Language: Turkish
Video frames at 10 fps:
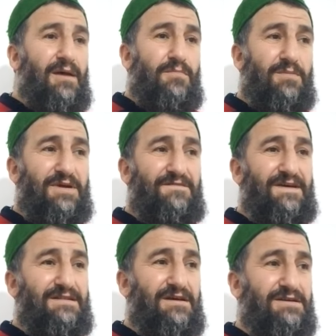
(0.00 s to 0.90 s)
Baba
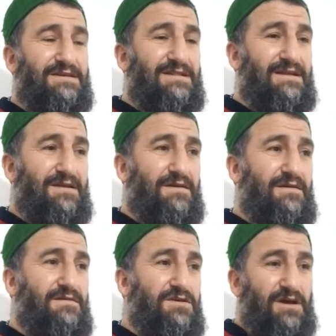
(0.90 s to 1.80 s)
Efendi
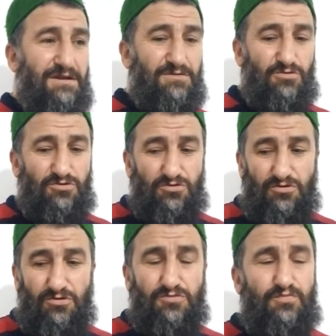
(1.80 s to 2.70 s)
Hazretleri'nin yanında
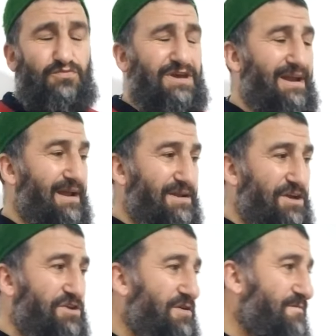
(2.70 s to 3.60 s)
oturuyoruz. Gelen
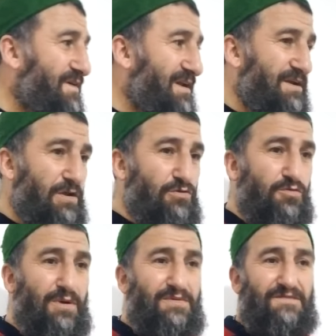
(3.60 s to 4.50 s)
ikram falan ediyor.
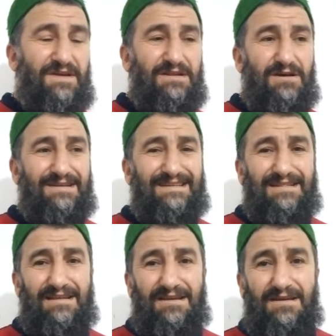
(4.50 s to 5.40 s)
Baba Efendi
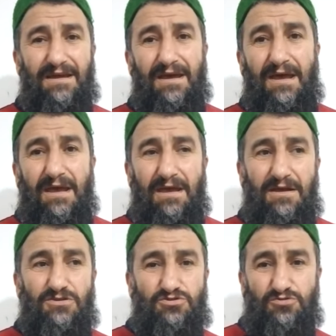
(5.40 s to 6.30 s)
Hazretleri
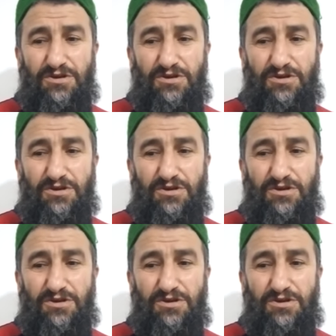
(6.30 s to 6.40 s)
e, su